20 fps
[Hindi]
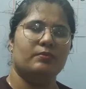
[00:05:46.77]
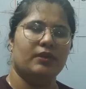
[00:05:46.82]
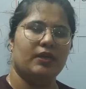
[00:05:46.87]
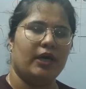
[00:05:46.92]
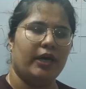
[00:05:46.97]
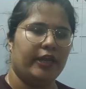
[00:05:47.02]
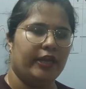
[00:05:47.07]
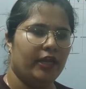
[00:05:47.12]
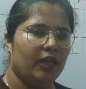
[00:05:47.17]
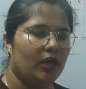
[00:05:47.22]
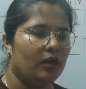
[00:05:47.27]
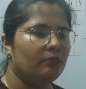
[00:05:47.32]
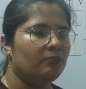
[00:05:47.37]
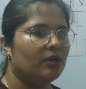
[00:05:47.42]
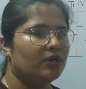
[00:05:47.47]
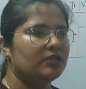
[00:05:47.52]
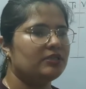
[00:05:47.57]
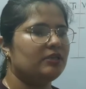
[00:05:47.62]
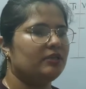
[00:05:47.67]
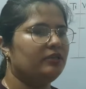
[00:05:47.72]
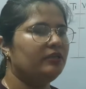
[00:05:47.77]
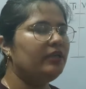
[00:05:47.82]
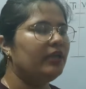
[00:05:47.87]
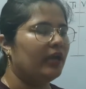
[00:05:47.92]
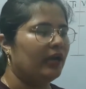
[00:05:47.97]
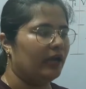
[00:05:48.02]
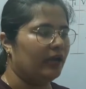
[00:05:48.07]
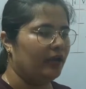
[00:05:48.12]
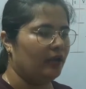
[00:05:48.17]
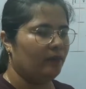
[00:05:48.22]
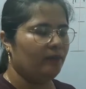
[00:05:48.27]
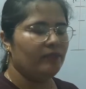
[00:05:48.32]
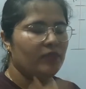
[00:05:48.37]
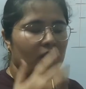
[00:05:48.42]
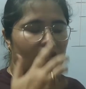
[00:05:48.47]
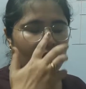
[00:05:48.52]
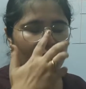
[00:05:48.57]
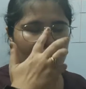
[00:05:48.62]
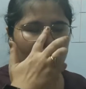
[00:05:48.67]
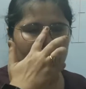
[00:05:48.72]
बनाने का मकसद क्या है
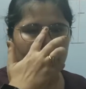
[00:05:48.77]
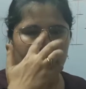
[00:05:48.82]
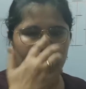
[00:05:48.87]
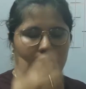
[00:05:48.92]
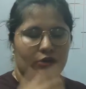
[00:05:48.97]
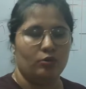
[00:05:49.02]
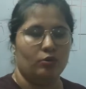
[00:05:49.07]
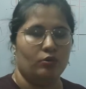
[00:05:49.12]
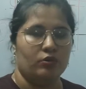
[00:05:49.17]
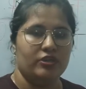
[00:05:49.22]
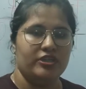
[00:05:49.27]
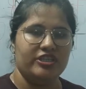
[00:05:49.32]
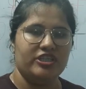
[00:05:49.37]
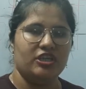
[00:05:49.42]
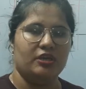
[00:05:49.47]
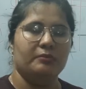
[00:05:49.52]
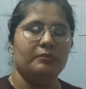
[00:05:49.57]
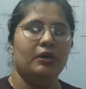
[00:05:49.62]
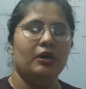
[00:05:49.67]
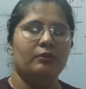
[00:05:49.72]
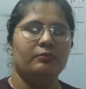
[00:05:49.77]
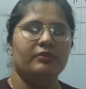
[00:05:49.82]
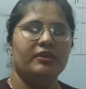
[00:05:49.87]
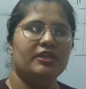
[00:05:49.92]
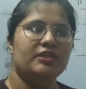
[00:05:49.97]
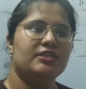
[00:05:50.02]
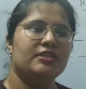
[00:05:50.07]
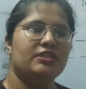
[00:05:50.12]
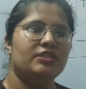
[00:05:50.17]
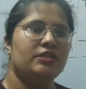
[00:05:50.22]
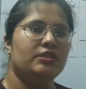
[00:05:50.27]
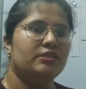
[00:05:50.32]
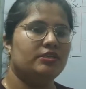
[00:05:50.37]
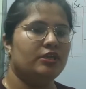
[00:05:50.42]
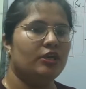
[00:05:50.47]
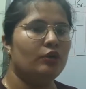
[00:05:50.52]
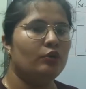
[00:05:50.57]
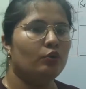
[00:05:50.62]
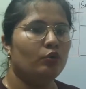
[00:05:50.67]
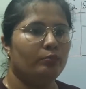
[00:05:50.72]
देखो जब हम किसी चीज़
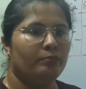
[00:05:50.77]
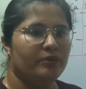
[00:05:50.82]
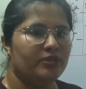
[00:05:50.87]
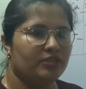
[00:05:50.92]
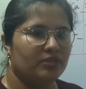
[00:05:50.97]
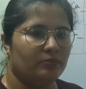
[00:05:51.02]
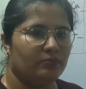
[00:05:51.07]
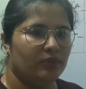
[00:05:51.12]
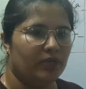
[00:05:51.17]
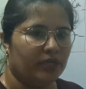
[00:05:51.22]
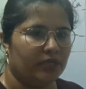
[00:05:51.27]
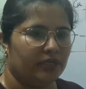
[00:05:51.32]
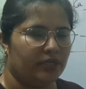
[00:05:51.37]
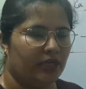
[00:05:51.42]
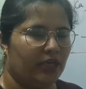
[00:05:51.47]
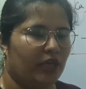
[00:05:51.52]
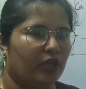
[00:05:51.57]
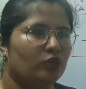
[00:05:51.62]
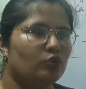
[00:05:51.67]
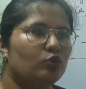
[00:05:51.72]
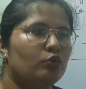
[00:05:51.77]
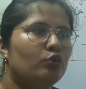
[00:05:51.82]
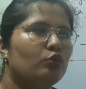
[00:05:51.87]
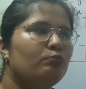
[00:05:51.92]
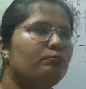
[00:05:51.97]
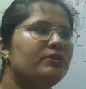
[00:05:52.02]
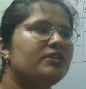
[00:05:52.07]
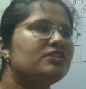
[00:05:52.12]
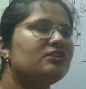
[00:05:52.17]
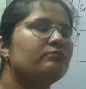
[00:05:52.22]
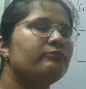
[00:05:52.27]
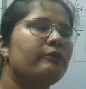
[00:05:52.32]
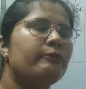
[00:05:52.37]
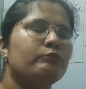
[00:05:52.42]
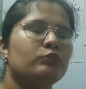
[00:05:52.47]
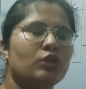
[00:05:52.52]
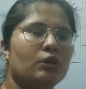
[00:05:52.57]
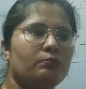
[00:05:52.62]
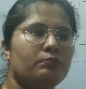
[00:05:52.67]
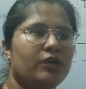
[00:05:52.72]
की ग्रुपिज़म करते हैं तो ग्रुपिज़म
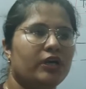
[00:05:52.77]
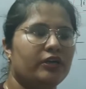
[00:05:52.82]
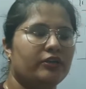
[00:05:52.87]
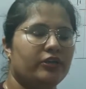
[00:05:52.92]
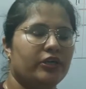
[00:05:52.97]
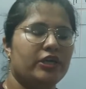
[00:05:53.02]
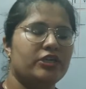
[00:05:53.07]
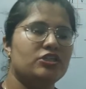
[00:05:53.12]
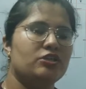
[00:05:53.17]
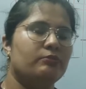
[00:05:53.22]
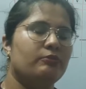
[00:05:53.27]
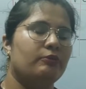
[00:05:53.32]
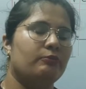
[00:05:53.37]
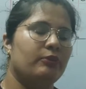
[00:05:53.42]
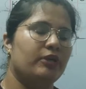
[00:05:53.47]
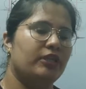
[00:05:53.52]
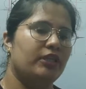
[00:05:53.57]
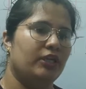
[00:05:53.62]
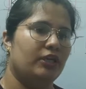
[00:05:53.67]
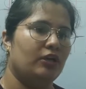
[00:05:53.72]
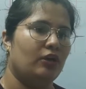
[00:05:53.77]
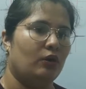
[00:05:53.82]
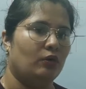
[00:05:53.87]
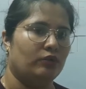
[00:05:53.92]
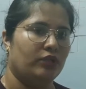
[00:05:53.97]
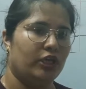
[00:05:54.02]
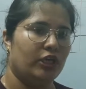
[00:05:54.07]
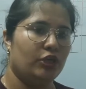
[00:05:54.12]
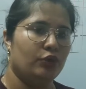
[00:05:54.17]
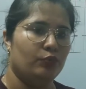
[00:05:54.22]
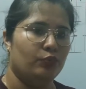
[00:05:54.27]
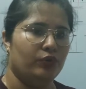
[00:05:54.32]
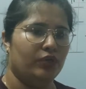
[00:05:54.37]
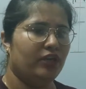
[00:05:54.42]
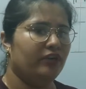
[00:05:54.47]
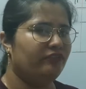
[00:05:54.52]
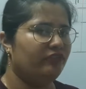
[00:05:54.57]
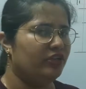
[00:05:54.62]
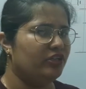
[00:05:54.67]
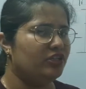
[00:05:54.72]
हम तब करते हैं जब हमें दिख रहा होता है कि
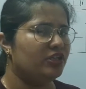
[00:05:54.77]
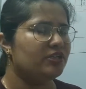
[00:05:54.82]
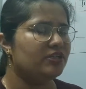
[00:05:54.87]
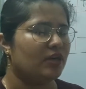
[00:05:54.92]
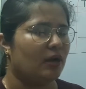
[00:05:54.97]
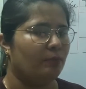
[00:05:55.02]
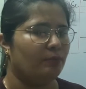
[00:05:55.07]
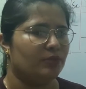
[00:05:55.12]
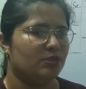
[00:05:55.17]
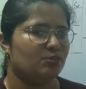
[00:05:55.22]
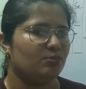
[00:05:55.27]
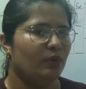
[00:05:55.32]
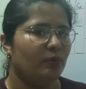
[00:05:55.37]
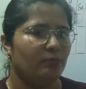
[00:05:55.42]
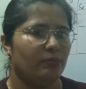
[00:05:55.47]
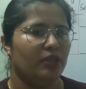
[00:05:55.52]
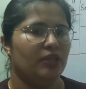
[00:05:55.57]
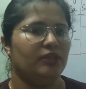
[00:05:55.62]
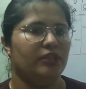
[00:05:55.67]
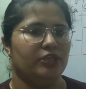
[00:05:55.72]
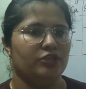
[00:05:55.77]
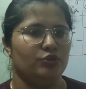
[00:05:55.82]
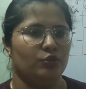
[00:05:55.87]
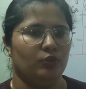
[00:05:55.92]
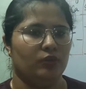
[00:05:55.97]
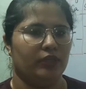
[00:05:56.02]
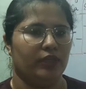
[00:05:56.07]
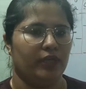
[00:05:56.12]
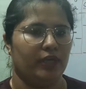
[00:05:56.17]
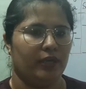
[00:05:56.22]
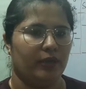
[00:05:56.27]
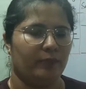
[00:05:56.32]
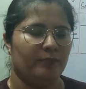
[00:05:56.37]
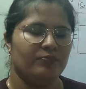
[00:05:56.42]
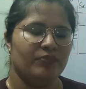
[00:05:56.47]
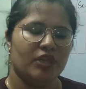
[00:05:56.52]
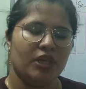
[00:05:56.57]
उनके फीचर्स आपस में मिलते जुलते हैं